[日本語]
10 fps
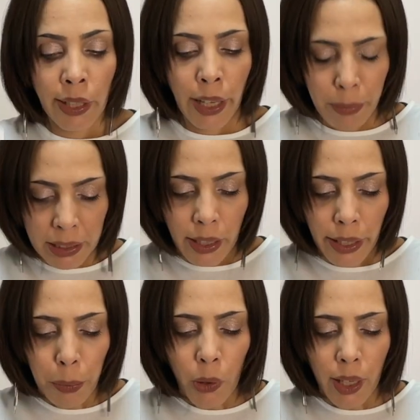また、
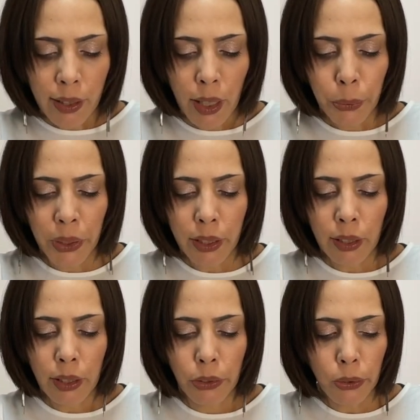エボラがアフリカ
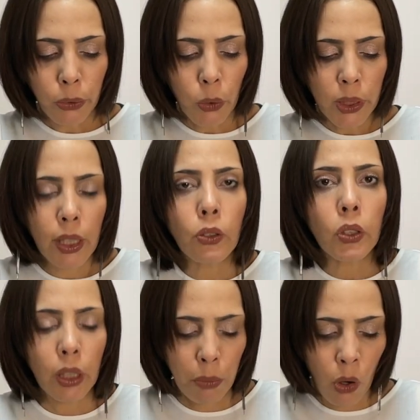で流行した
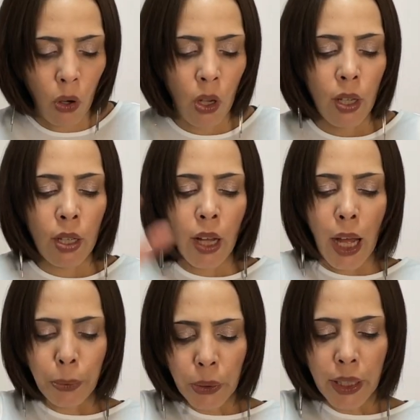時も、
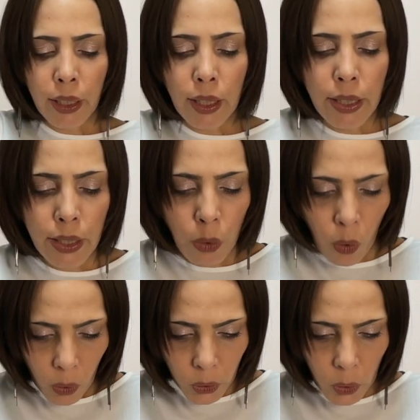アフリカ人
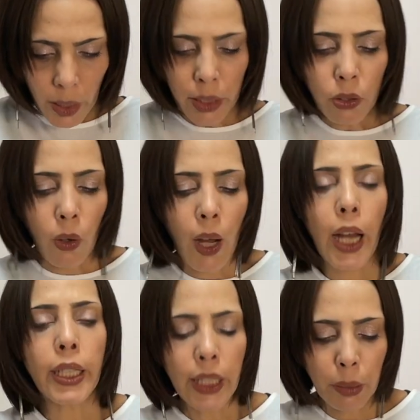お断りと
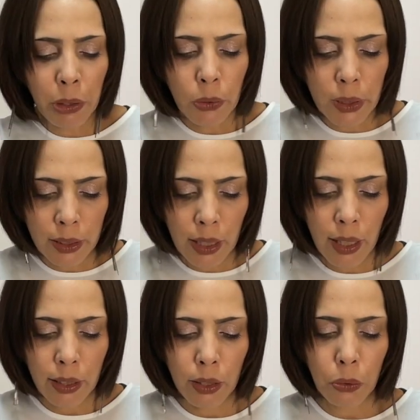張り紙をし
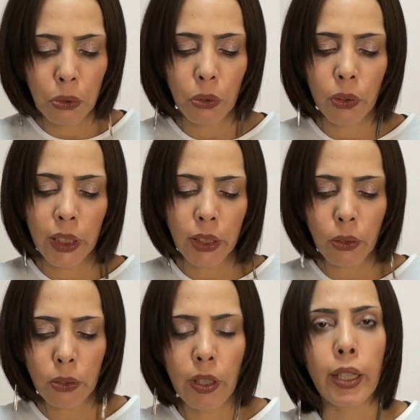た韓国の飲
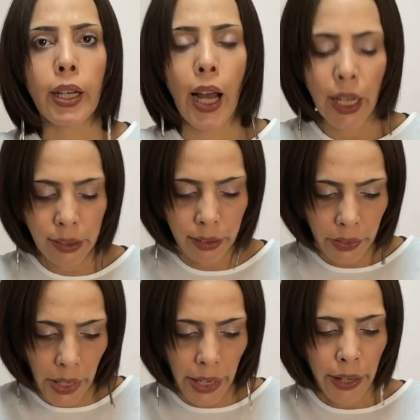食店があっ
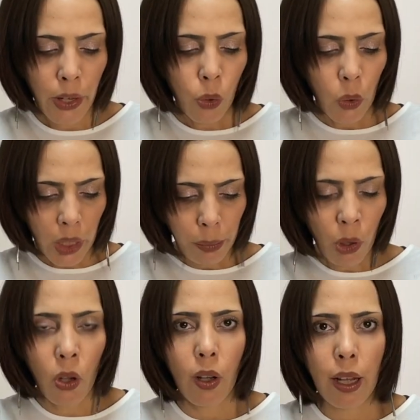て、これ
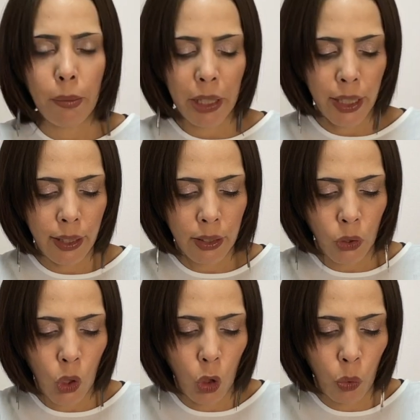もアメリカ
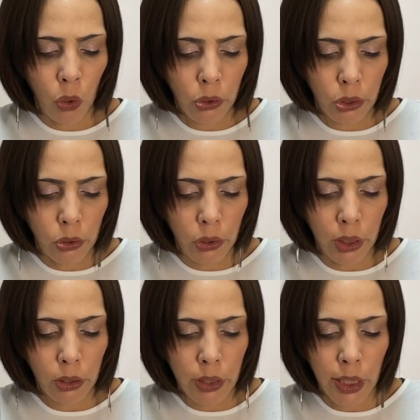の
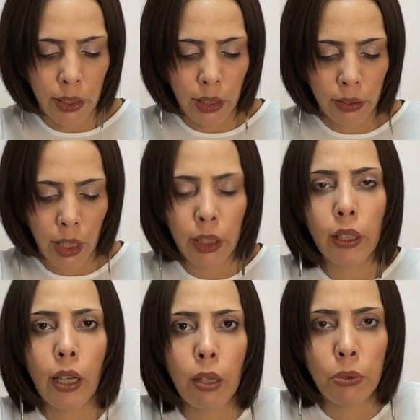ウォール・ストリート・ジャーナルが
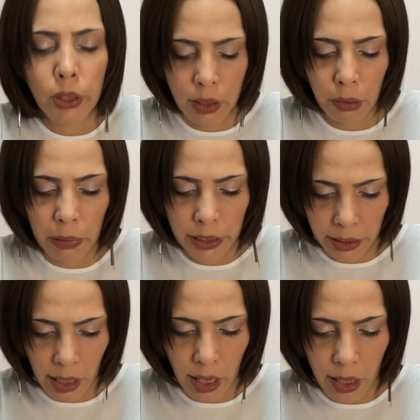批判をしていまし
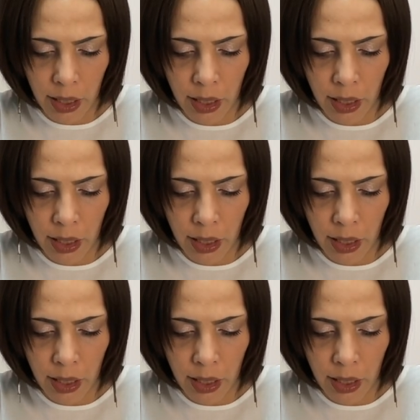た。